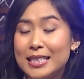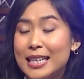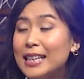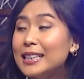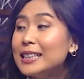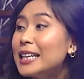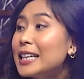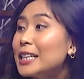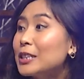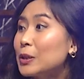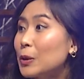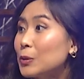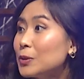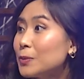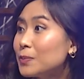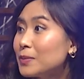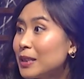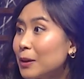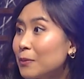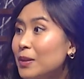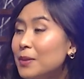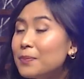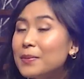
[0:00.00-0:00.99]
trả tiền đủ trong
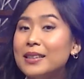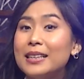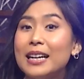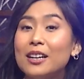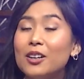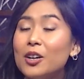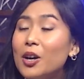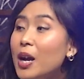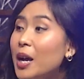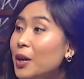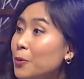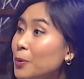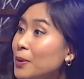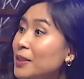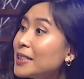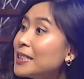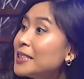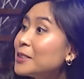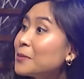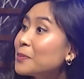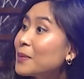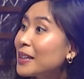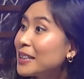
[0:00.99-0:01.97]
chổng là mình đã có
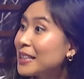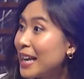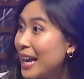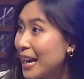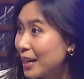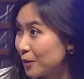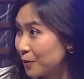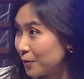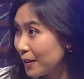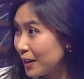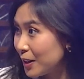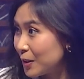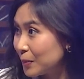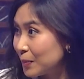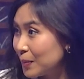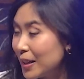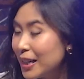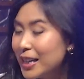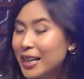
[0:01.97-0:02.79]
equity trong căn nhà rồi phải không?